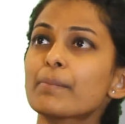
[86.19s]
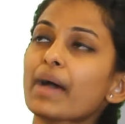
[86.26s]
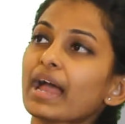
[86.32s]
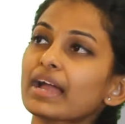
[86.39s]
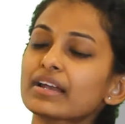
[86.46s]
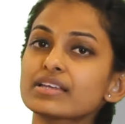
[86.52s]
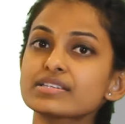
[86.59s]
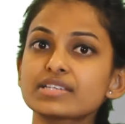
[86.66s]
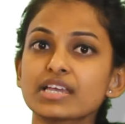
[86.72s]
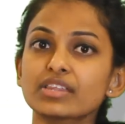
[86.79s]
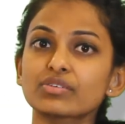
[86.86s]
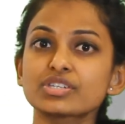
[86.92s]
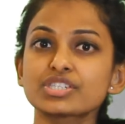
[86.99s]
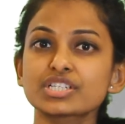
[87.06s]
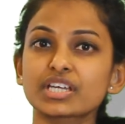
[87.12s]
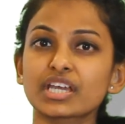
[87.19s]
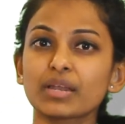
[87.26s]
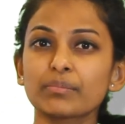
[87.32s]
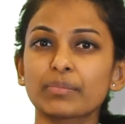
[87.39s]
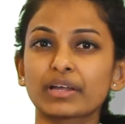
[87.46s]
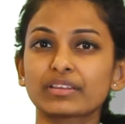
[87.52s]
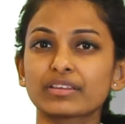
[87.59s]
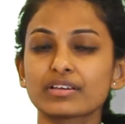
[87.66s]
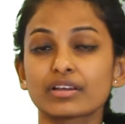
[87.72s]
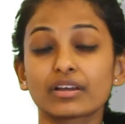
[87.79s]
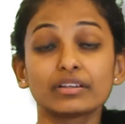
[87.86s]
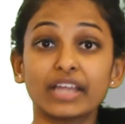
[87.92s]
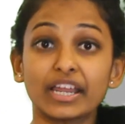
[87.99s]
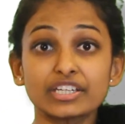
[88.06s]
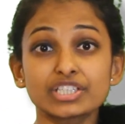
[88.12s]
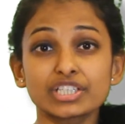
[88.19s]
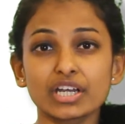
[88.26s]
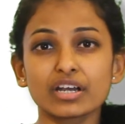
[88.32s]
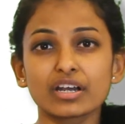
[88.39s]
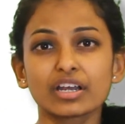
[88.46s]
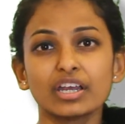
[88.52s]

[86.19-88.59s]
பேங்க்கில் சேர்த்து வச்சுருக்கேன்னு பார்த்து நினச்சா